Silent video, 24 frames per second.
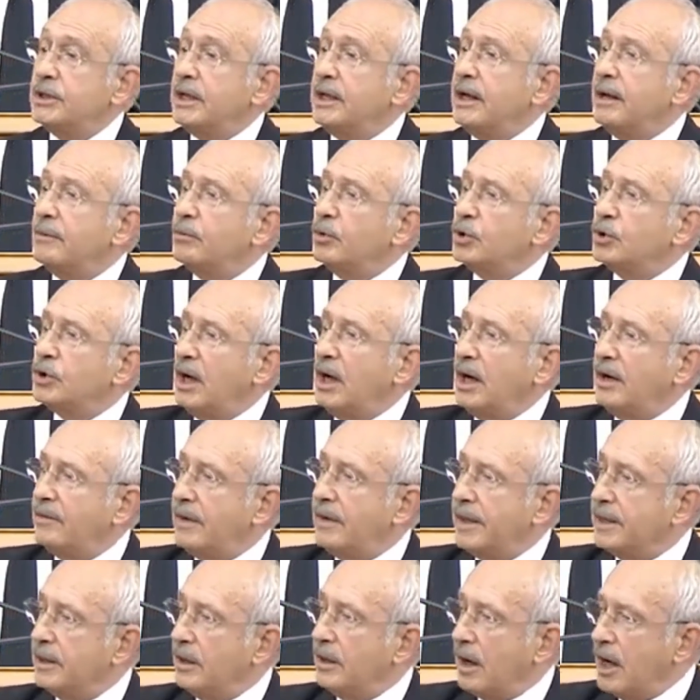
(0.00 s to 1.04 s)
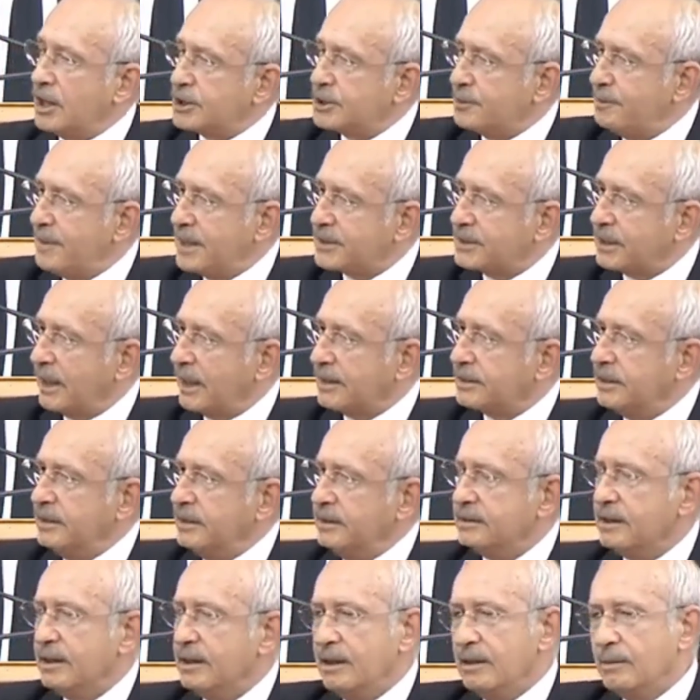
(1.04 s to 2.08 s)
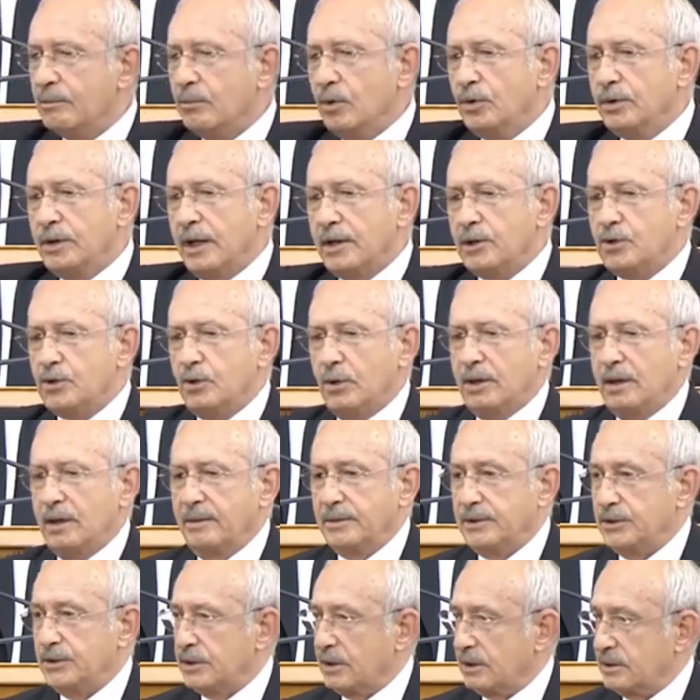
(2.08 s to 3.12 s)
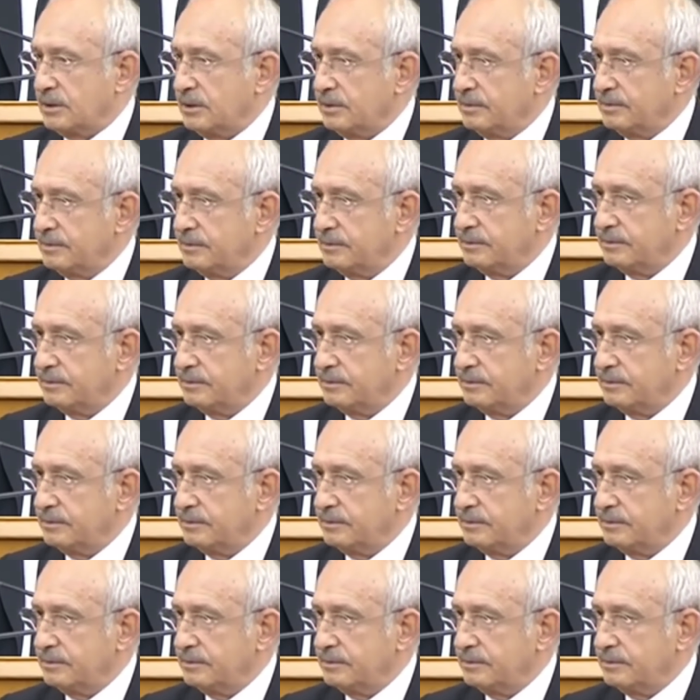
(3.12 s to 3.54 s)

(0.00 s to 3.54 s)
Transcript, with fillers: ile bu davayı açmasaydın bunları söylemeyecektin.